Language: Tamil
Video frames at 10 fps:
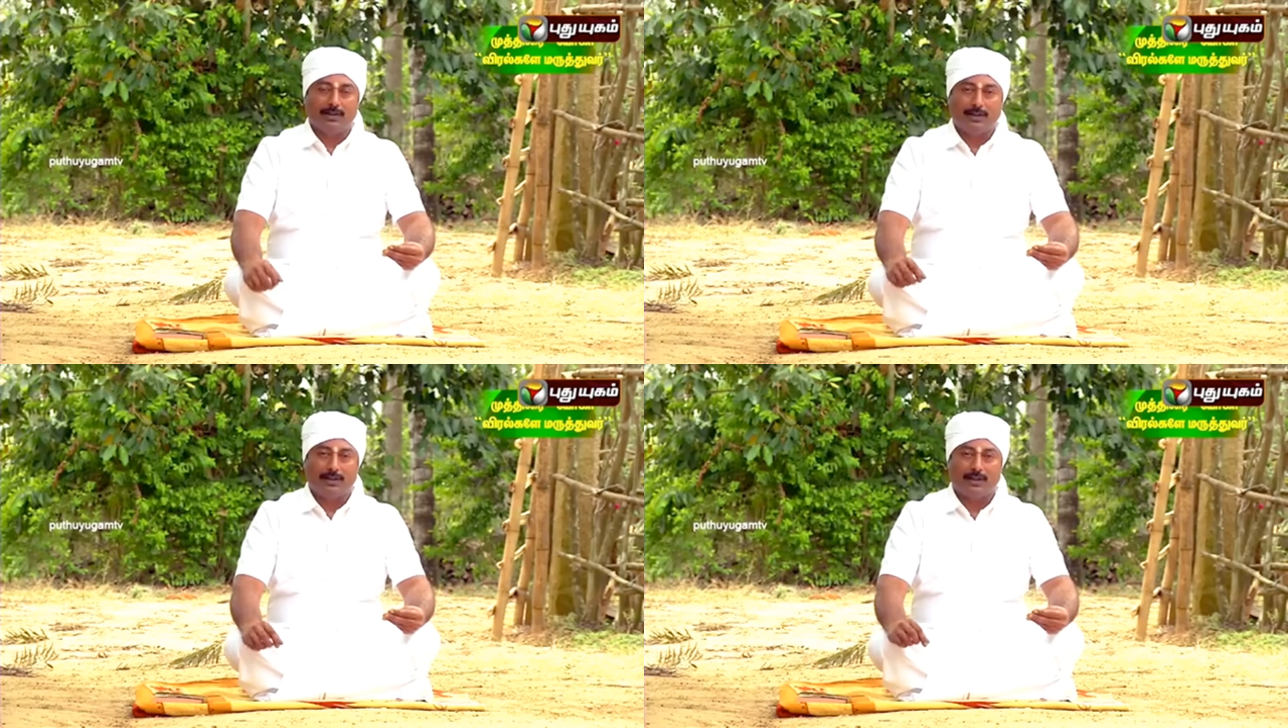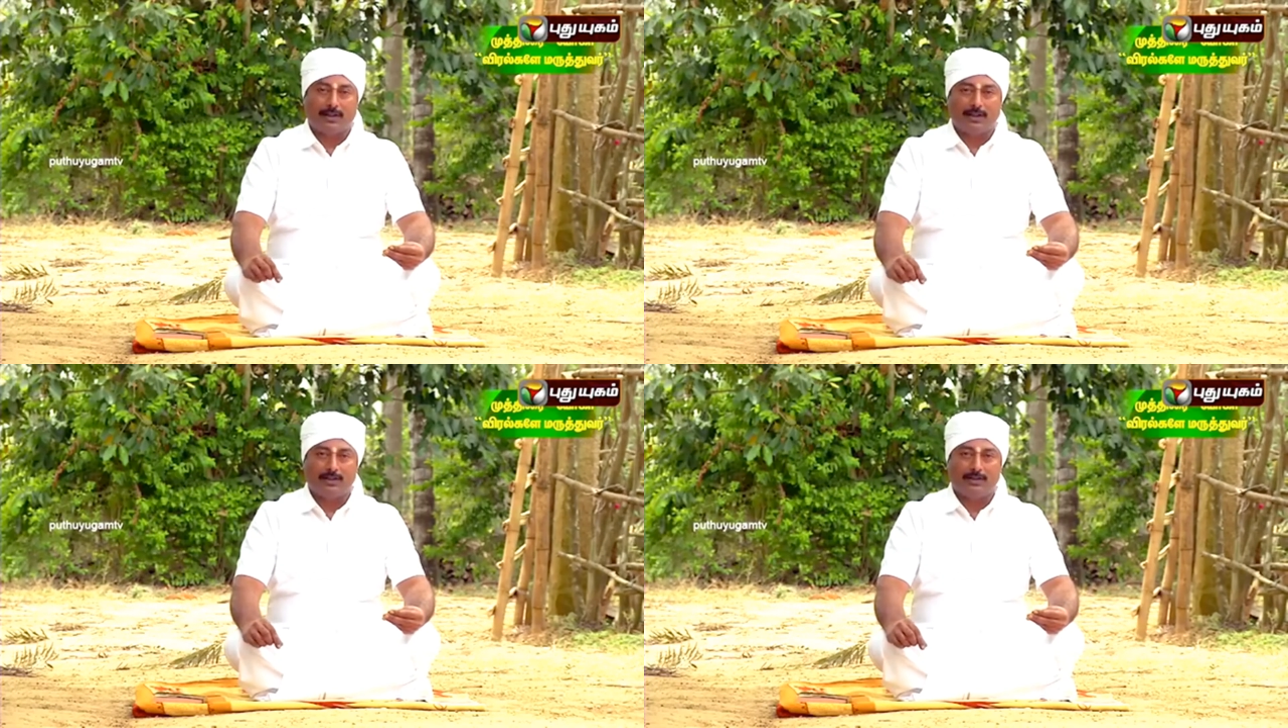அதில்
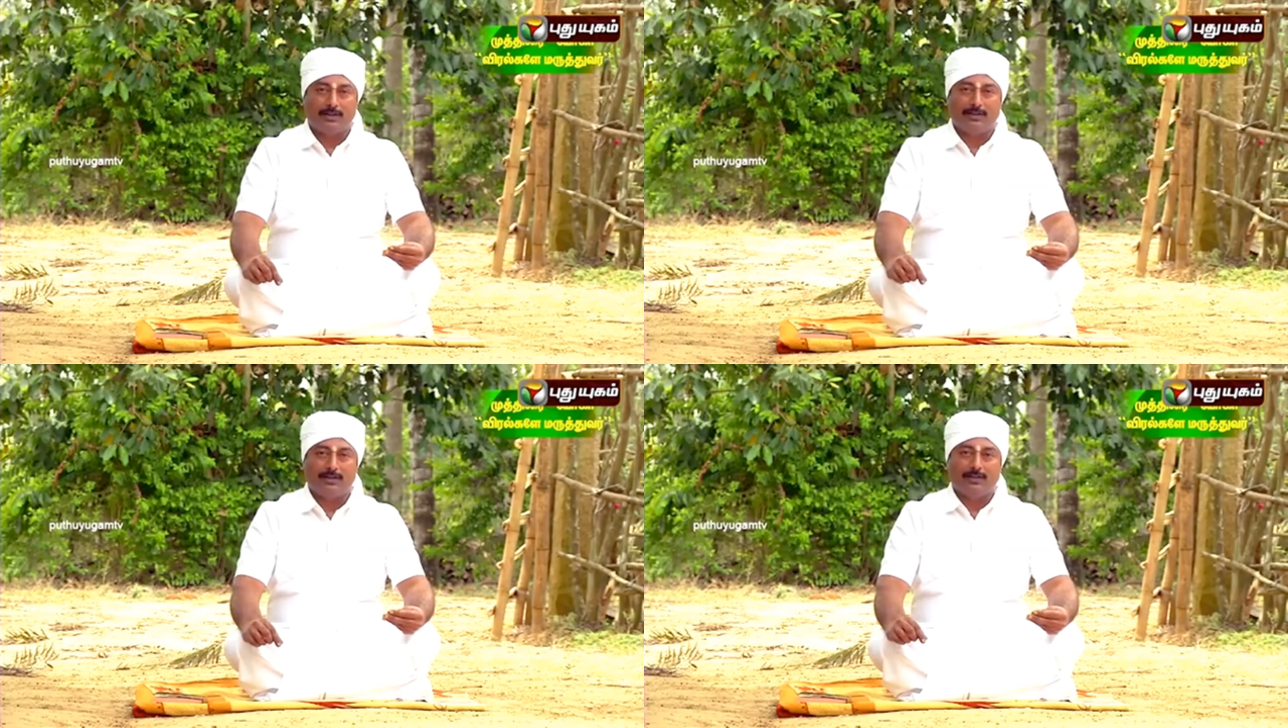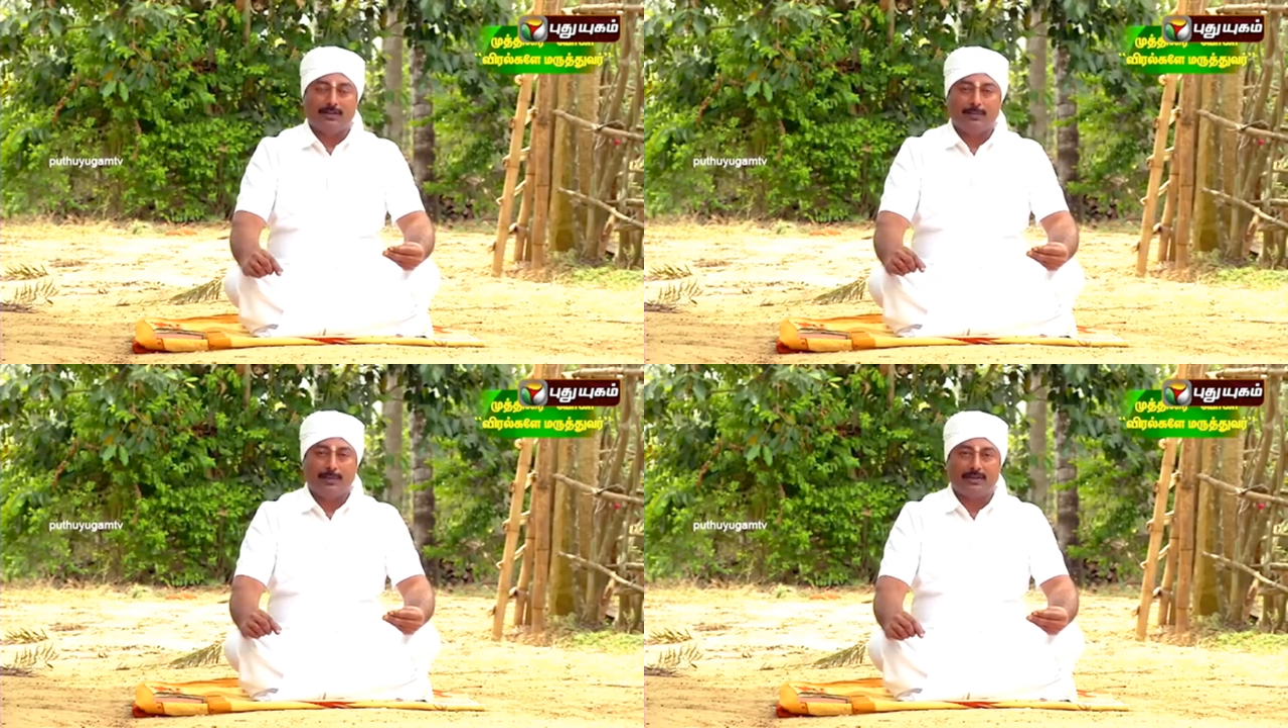கலந்து
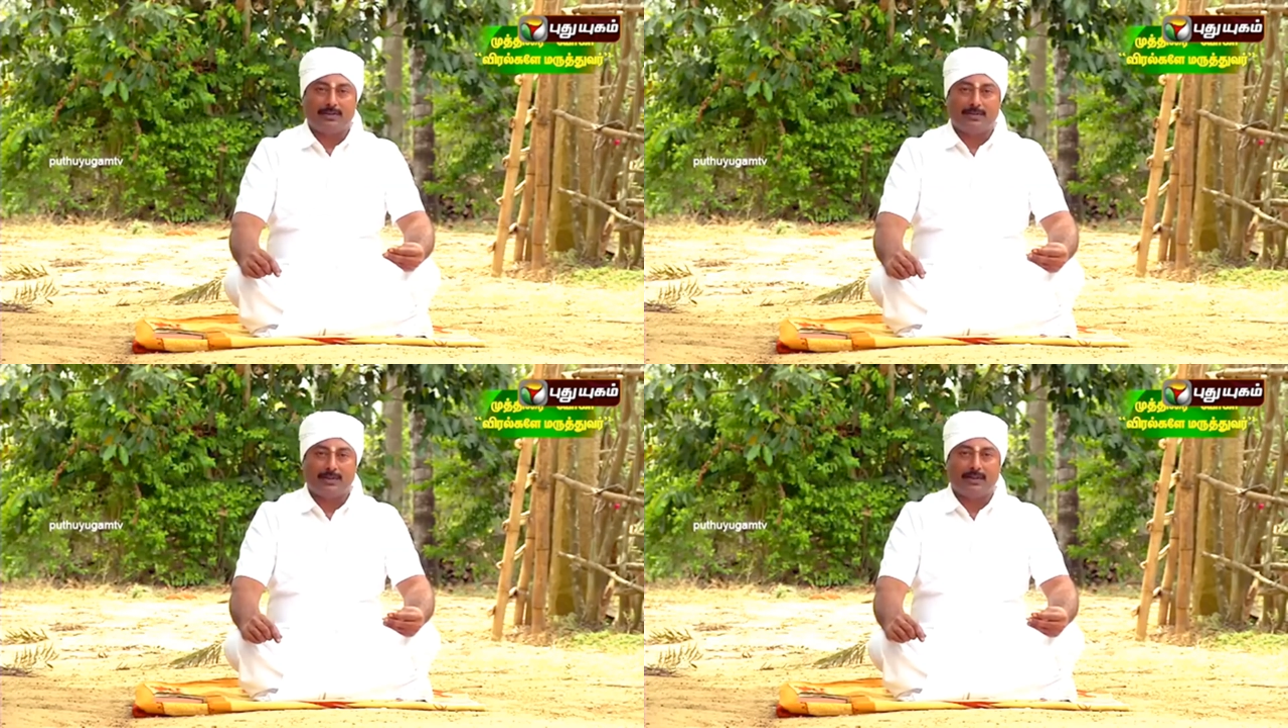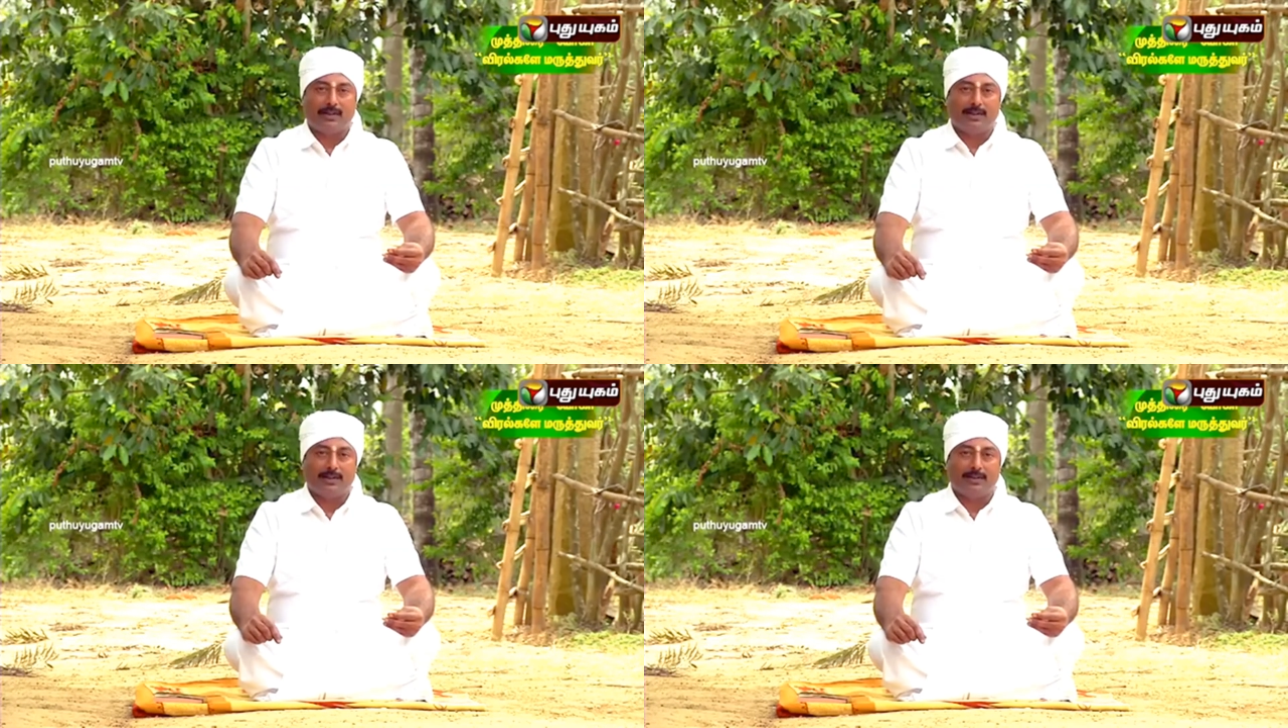பேஸ்ட் மாதிரி
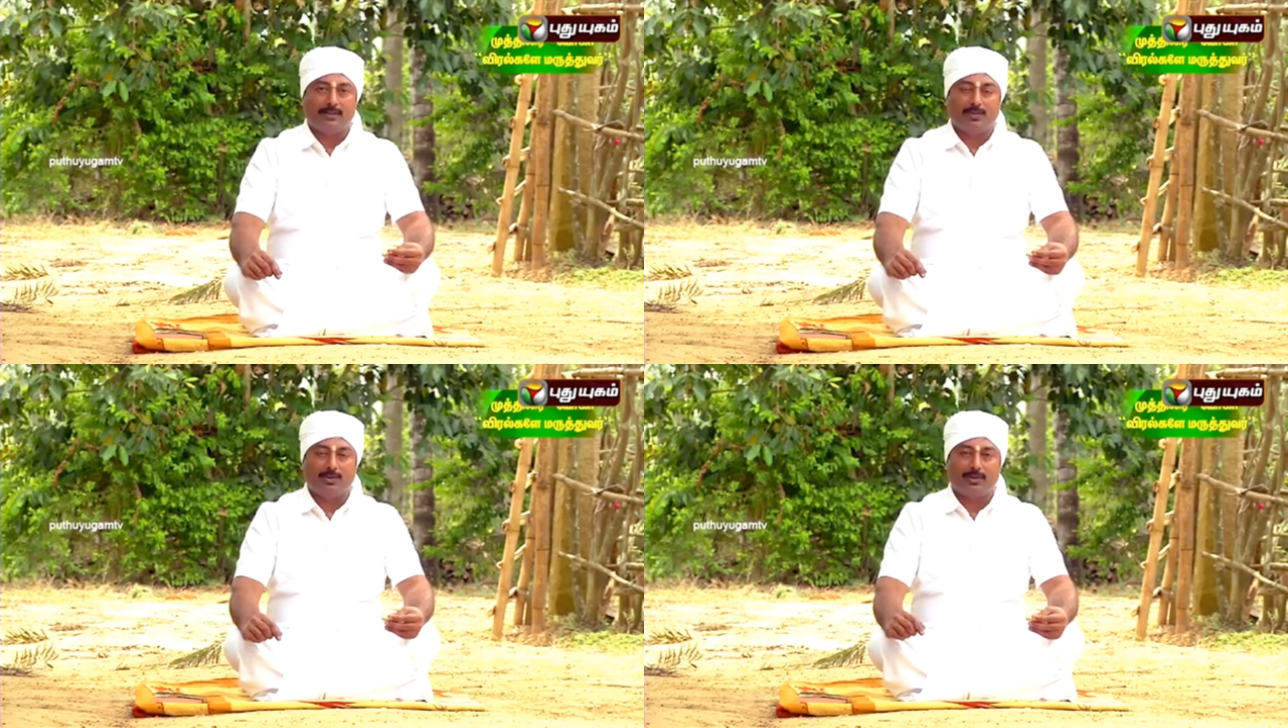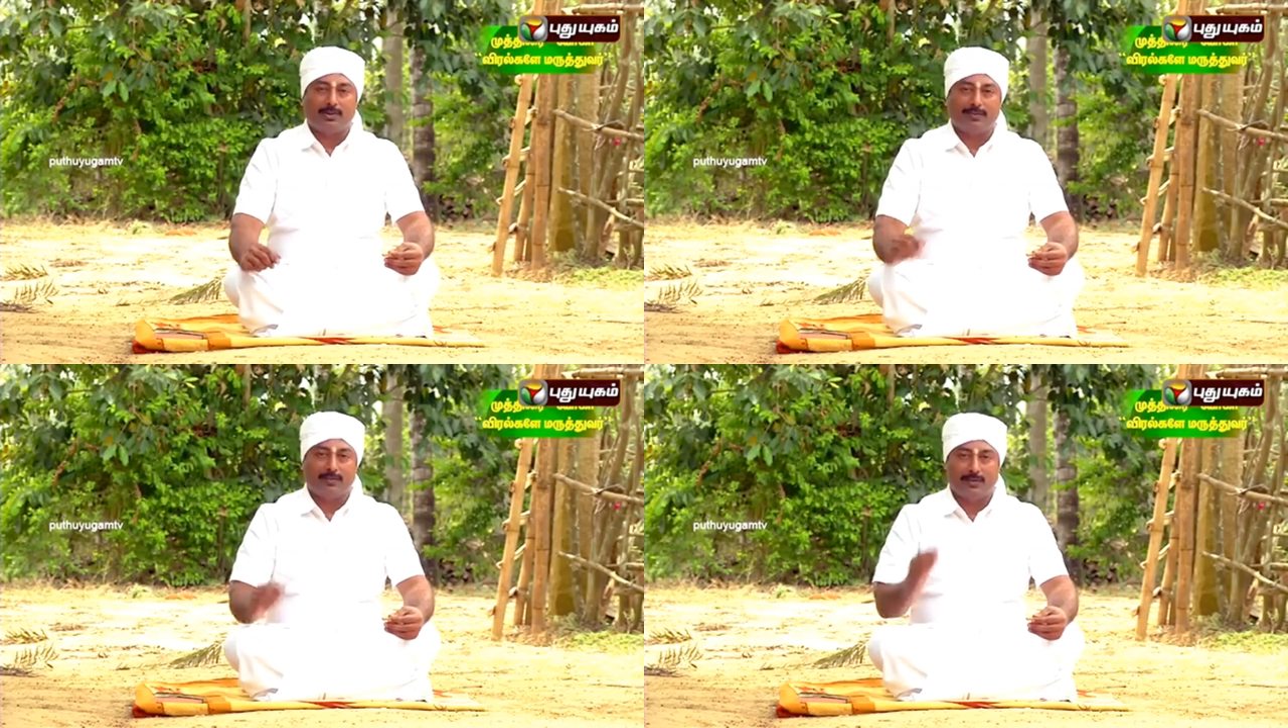ஆக்கிட்டு
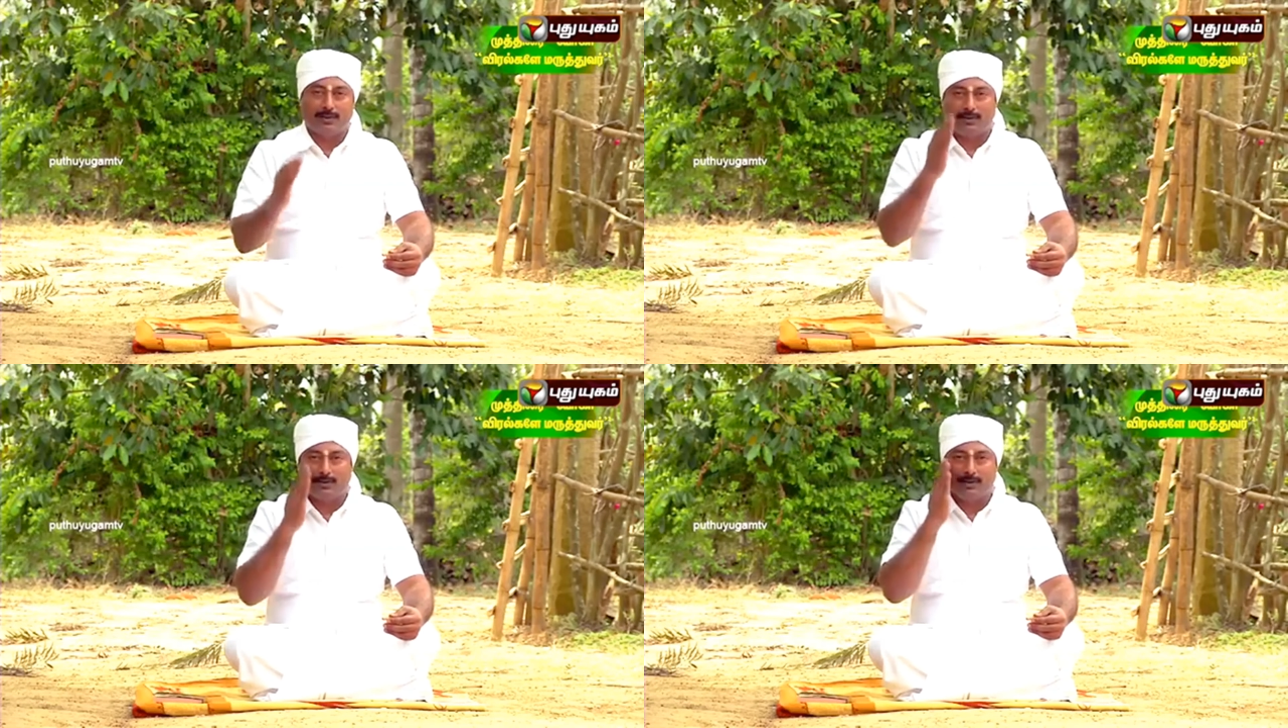முகத்தில் ஃபுல்லாக